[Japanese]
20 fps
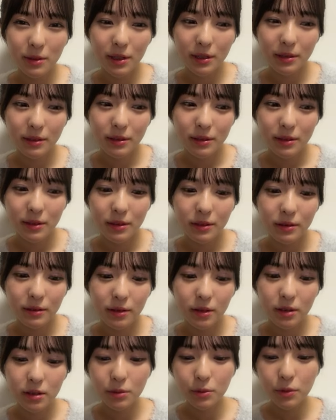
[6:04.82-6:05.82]
は
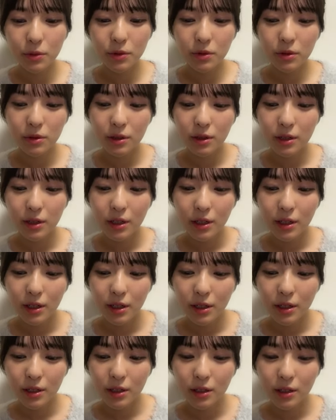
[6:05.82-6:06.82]
私も
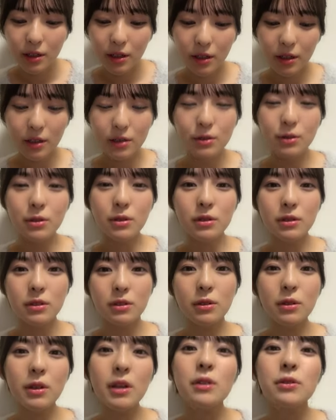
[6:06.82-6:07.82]
なんかすごく
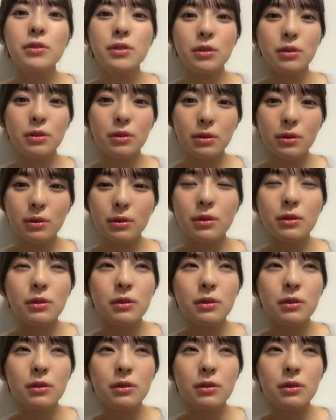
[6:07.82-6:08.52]
ロケの仕事